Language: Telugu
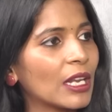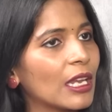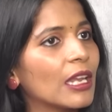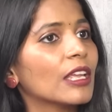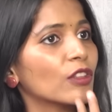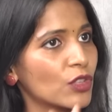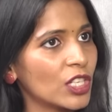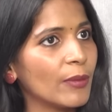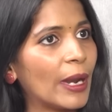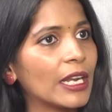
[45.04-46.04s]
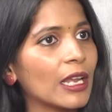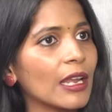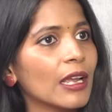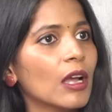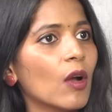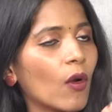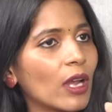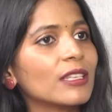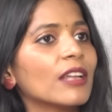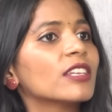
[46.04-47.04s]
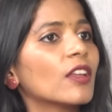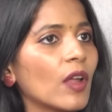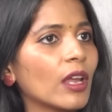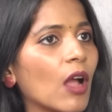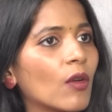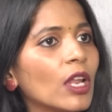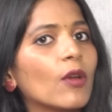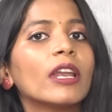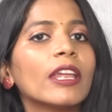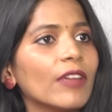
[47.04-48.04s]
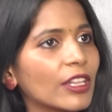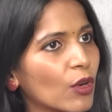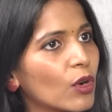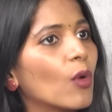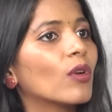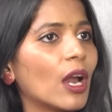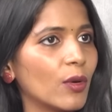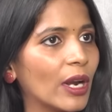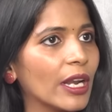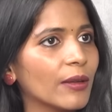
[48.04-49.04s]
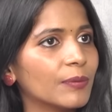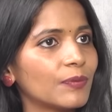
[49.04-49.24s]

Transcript: మనకి ఇది వచ్చింది బయటికి ఒక్క సంజయ్ రాయ్ కాకుండా ఇగోండి ఈ వ్యక్తి కూడా ఉన్నాడు అని